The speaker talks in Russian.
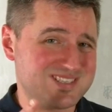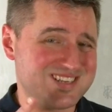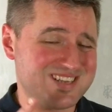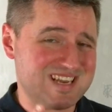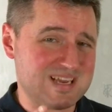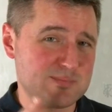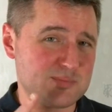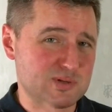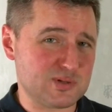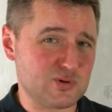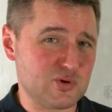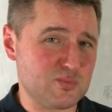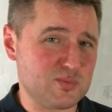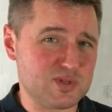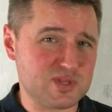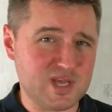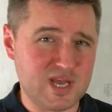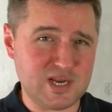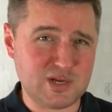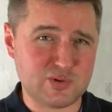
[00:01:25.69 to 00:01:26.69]
серебряную
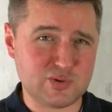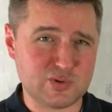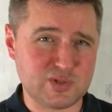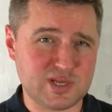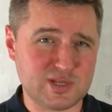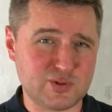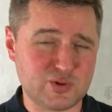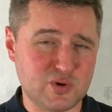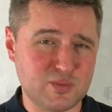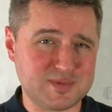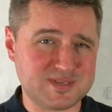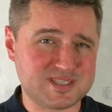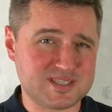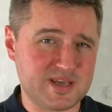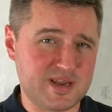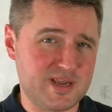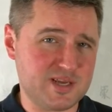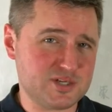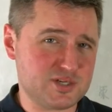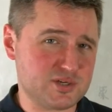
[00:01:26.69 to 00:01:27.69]
медальку на одном из
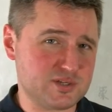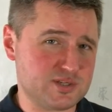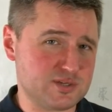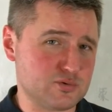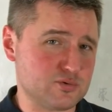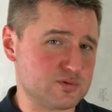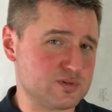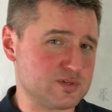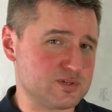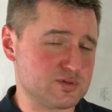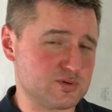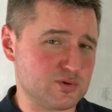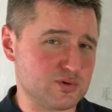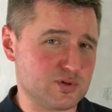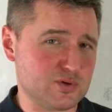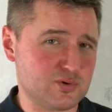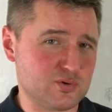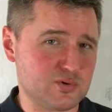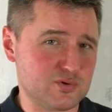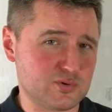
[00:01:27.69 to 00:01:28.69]
старейших
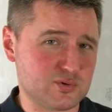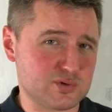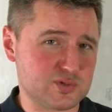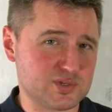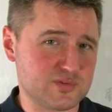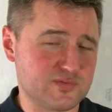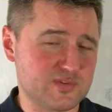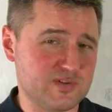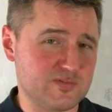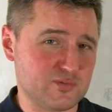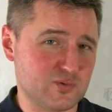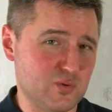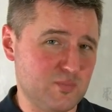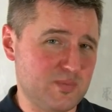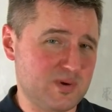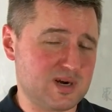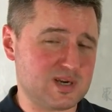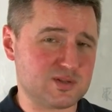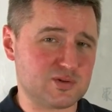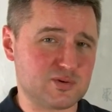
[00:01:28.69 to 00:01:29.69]
дегустационных конкурсов
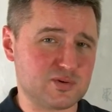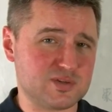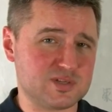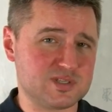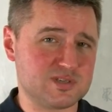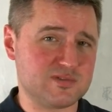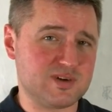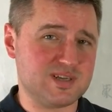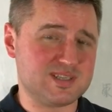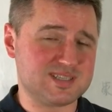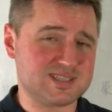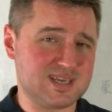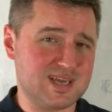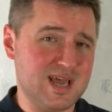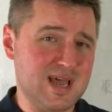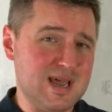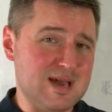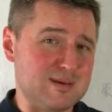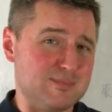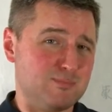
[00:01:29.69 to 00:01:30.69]
Европы, который называется
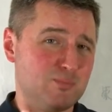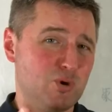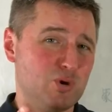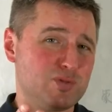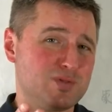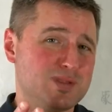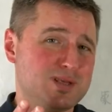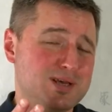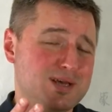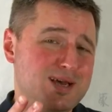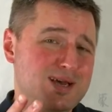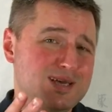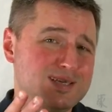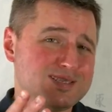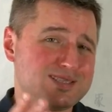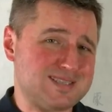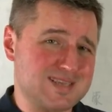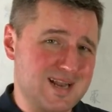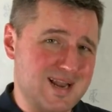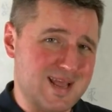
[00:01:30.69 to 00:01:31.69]
Monde
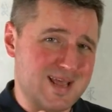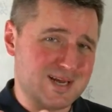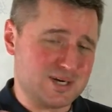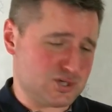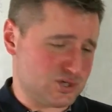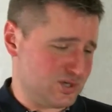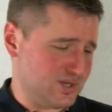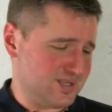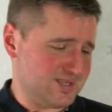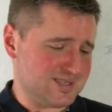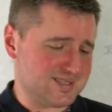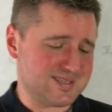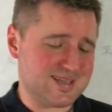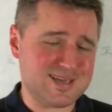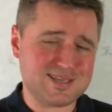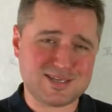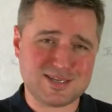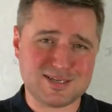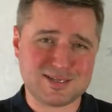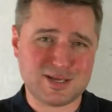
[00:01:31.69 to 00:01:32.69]
Selection. Это,
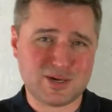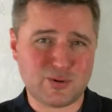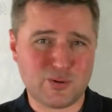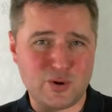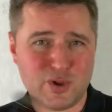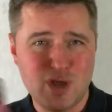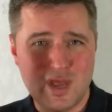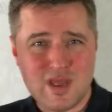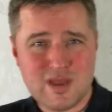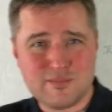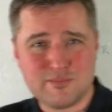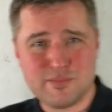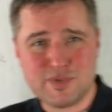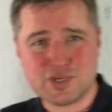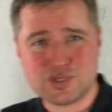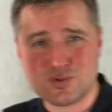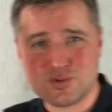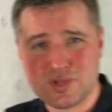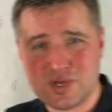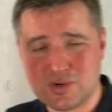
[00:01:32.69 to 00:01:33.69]
знаете ли, такой
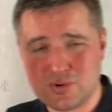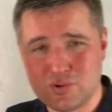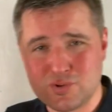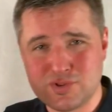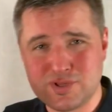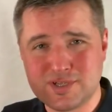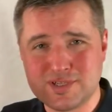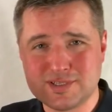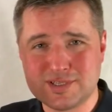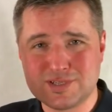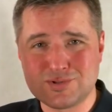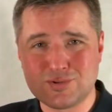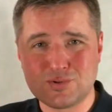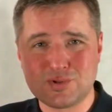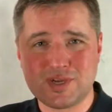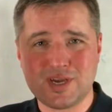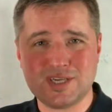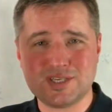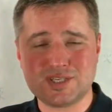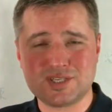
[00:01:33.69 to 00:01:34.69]
международный институт
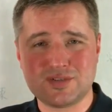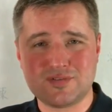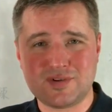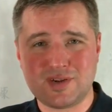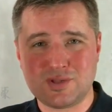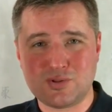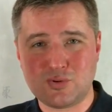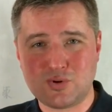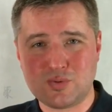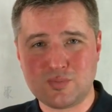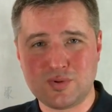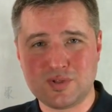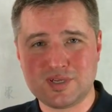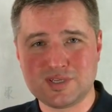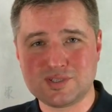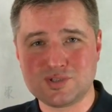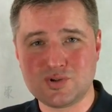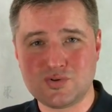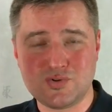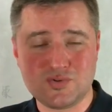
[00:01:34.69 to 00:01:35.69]
качества, который был
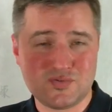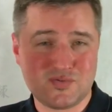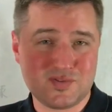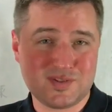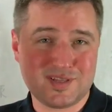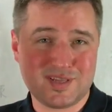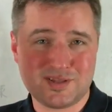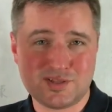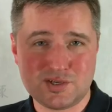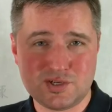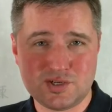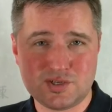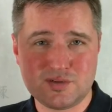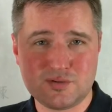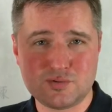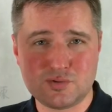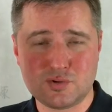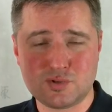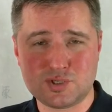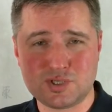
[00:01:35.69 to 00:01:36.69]
основан в
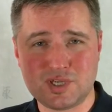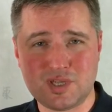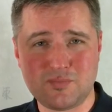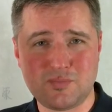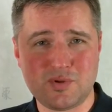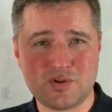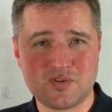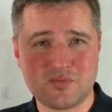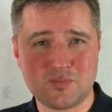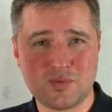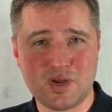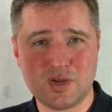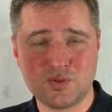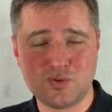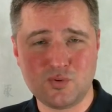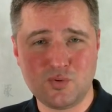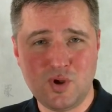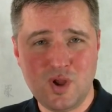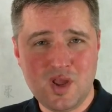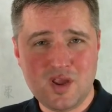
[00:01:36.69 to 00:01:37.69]
1961
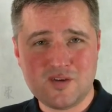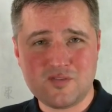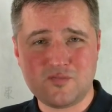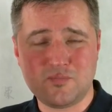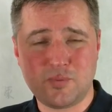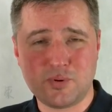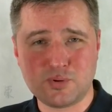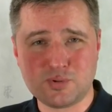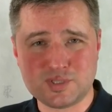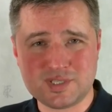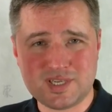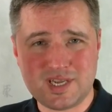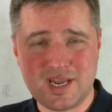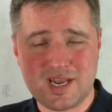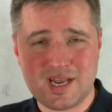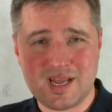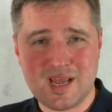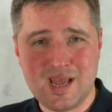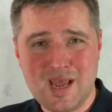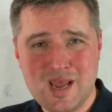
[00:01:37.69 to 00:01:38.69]
году в
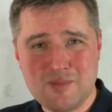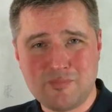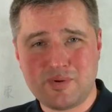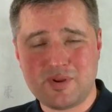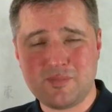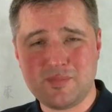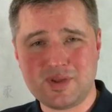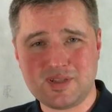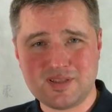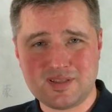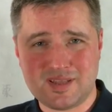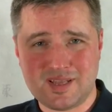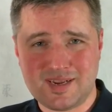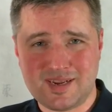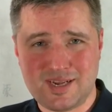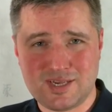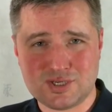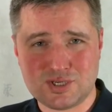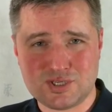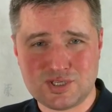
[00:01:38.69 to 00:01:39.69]
Брюсселе. Примерно
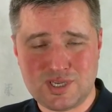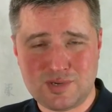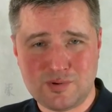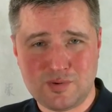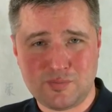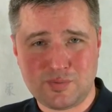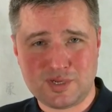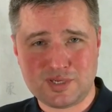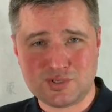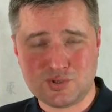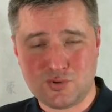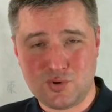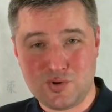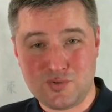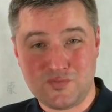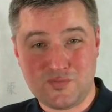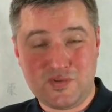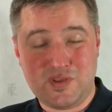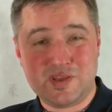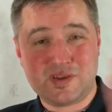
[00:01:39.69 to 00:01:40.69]
такая же тема
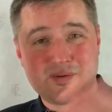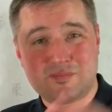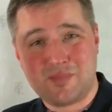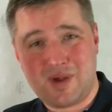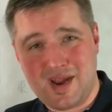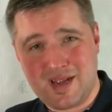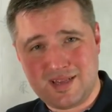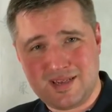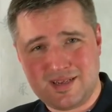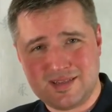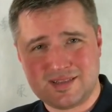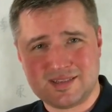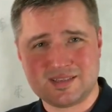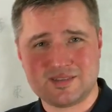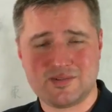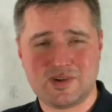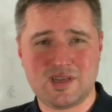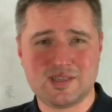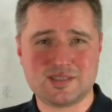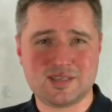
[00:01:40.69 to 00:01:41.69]
происходит в Германии.
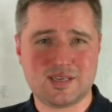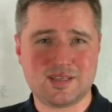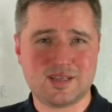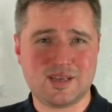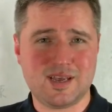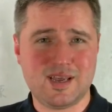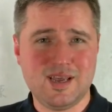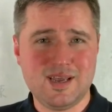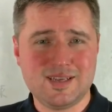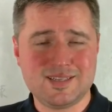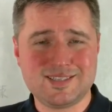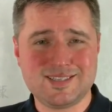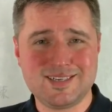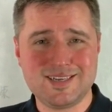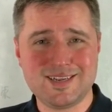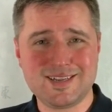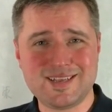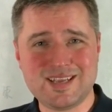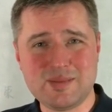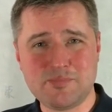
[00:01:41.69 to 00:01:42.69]
Называется она
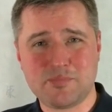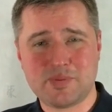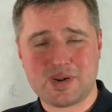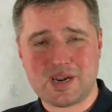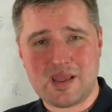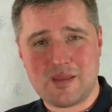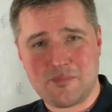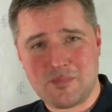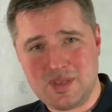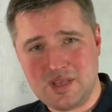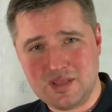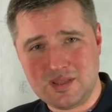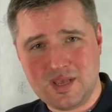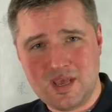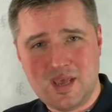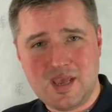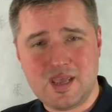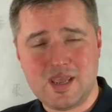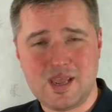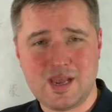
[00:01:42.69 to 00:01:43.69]
DLG Промид.
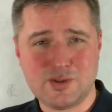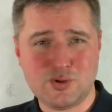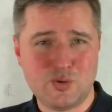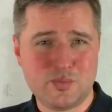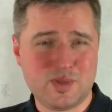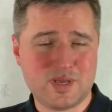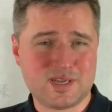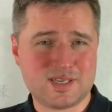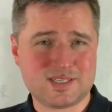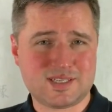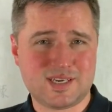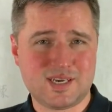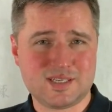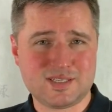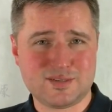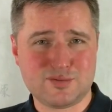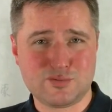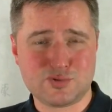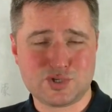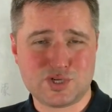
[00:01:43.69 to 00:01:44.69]
И о нем я
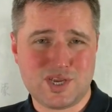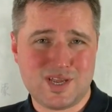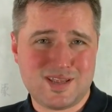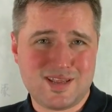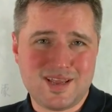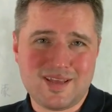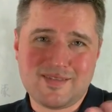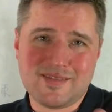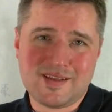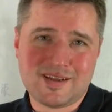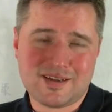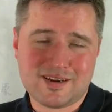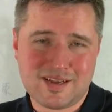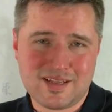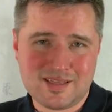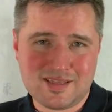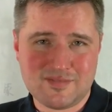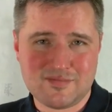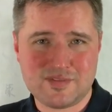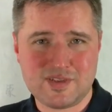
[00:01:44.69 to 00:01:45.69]
рассказывал уже
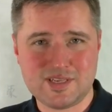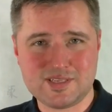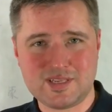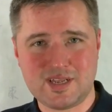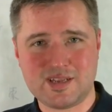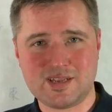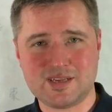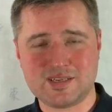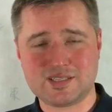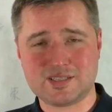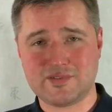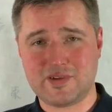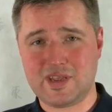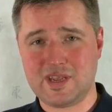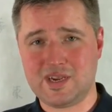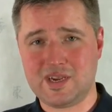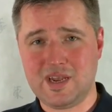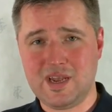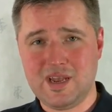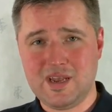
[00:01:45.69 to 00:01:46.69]
неоднократно в нескольких
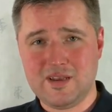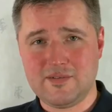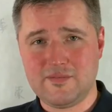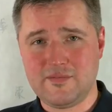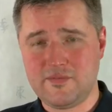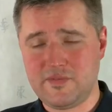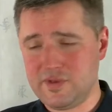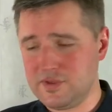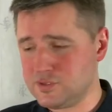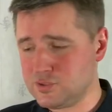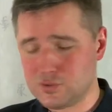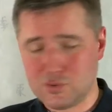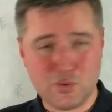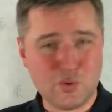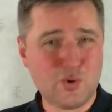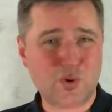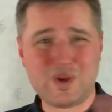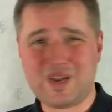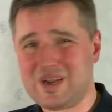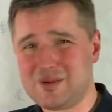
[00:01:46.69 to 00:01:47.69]
своих видео.
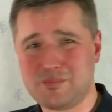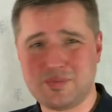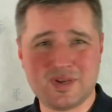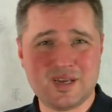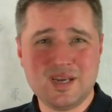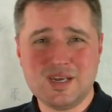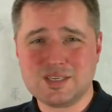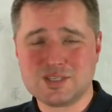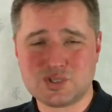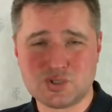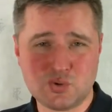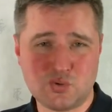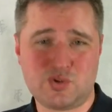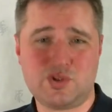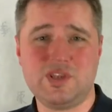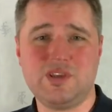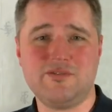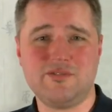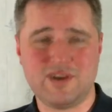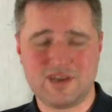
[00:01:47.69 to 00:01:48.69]
Но как бы
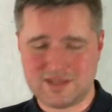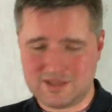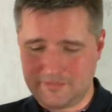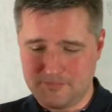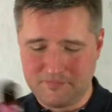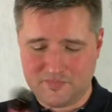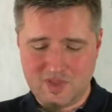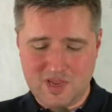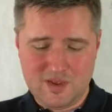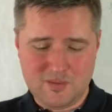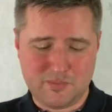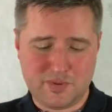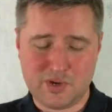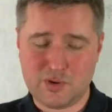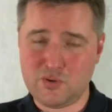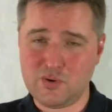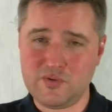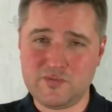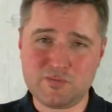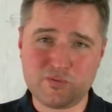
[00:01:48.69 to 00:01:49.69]
суть не в этом.
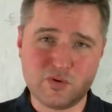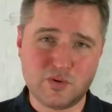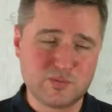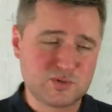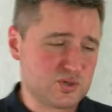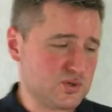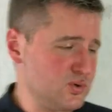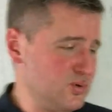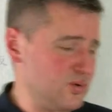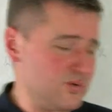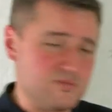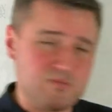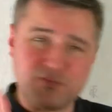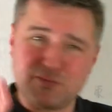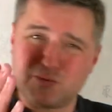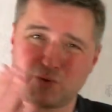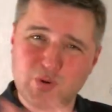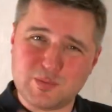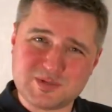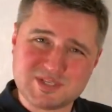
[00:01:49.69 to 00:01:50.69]
Прикол в том, что в
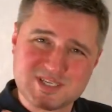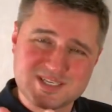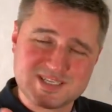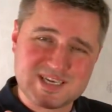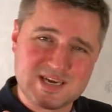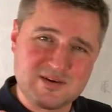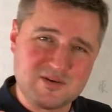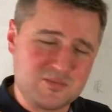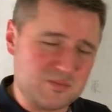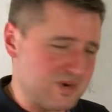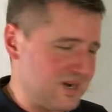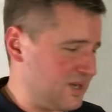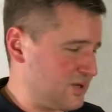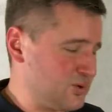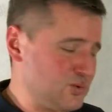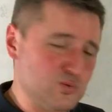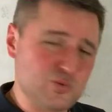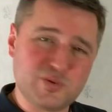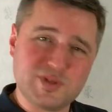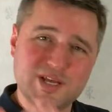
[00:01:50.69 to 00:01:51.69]
том же самом
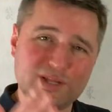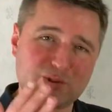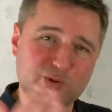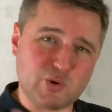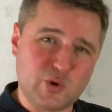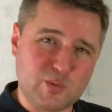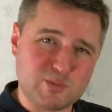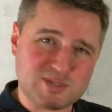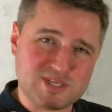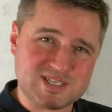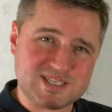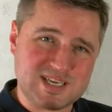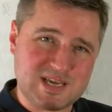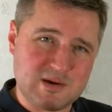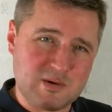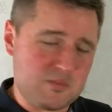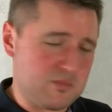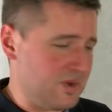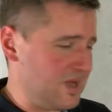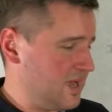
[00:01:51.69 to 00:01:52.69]
году, на том же
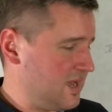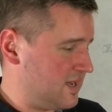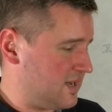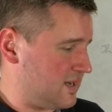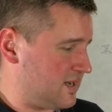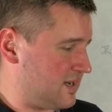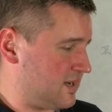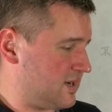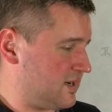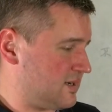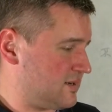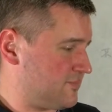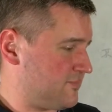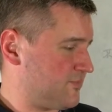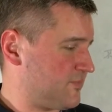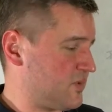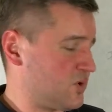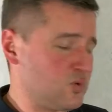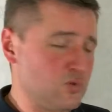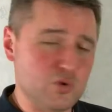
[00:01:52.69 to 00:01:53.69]
самом э,
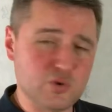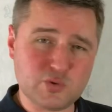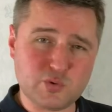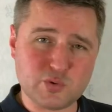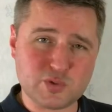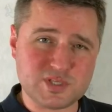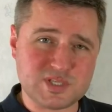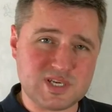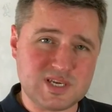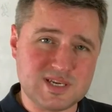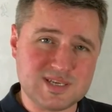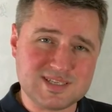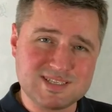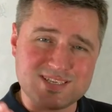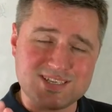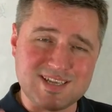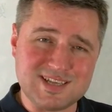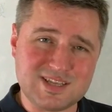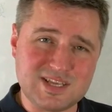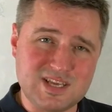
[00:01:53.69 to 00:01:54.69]
конкурсе
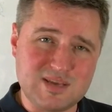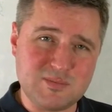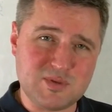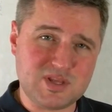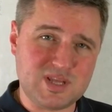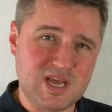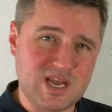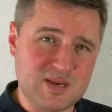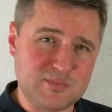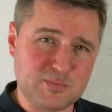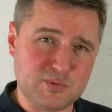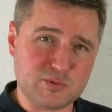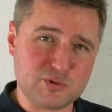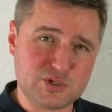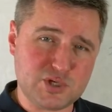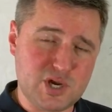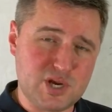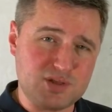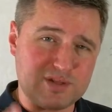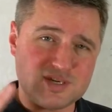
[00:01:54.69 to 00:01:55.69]
золотые медали
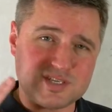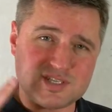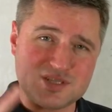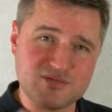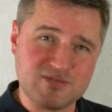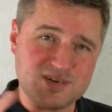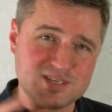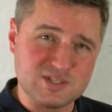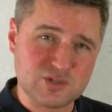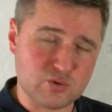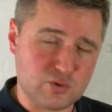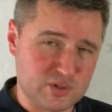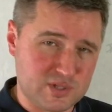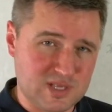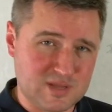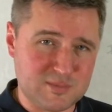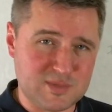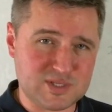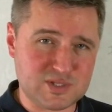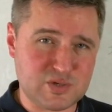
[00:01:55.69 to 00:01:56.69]
получают аж два сорта
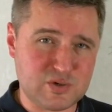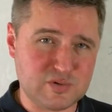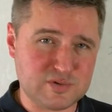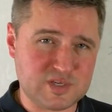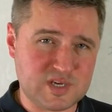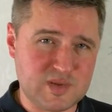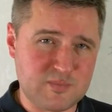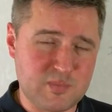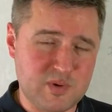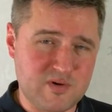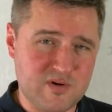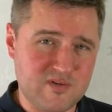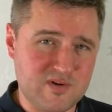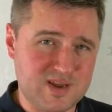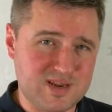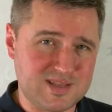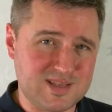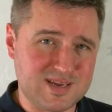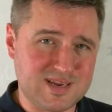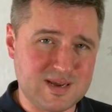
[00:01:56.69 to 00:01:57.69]
от московской
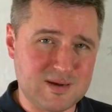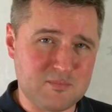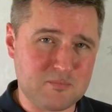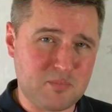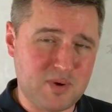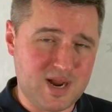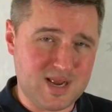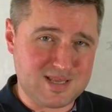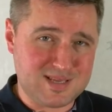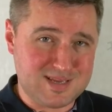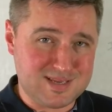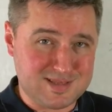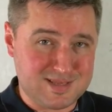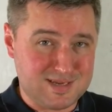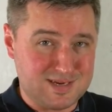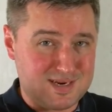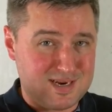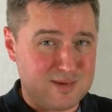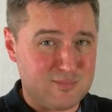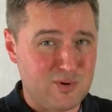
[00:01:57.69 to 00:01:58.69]
пивоваренной компании.
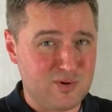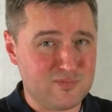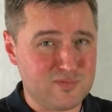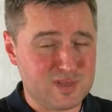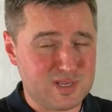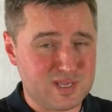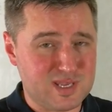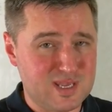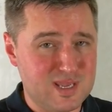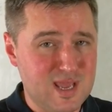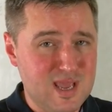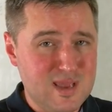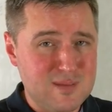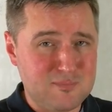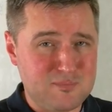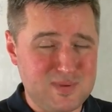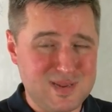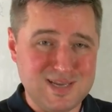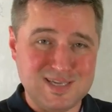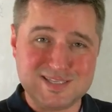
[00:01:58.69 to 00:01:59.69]
Это хамовники
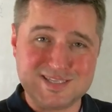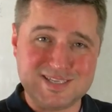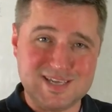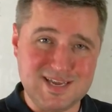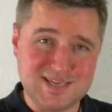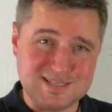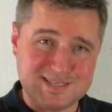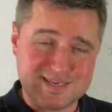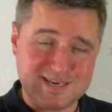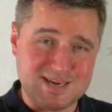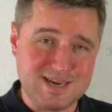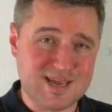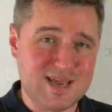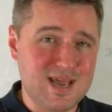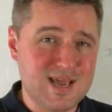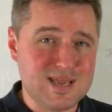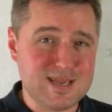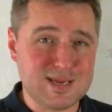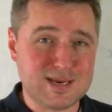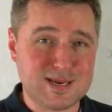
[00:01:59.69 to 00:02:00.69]
пельзенская
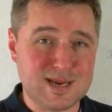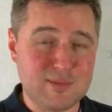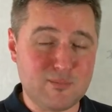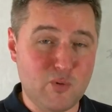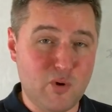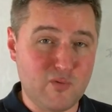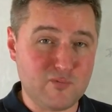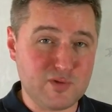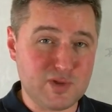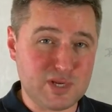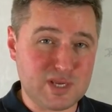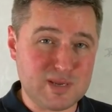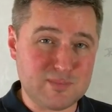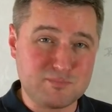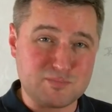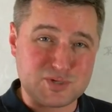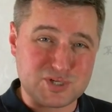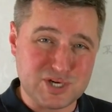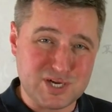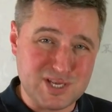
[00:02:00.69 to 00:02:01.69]
и хамовники
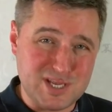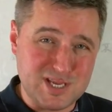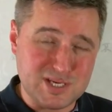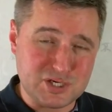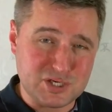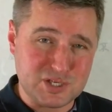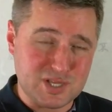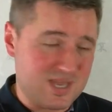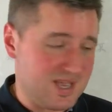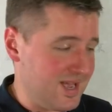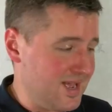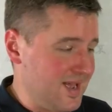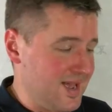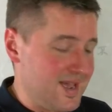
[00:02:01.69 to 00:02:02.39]
пшеничная.